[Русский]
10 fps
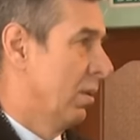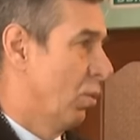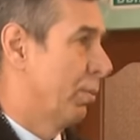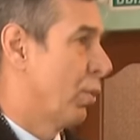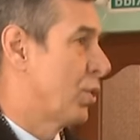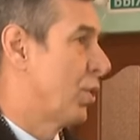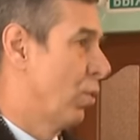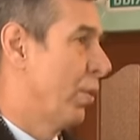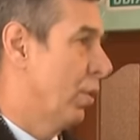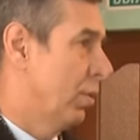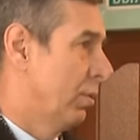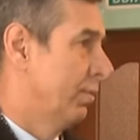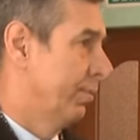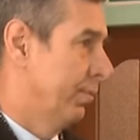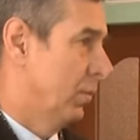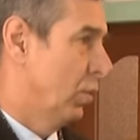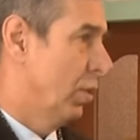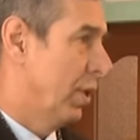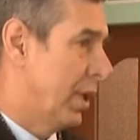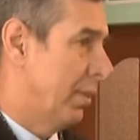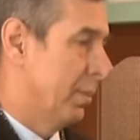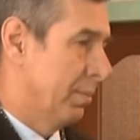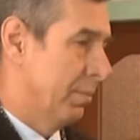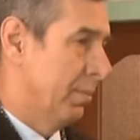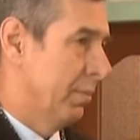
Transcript: он просто умрет, ну или там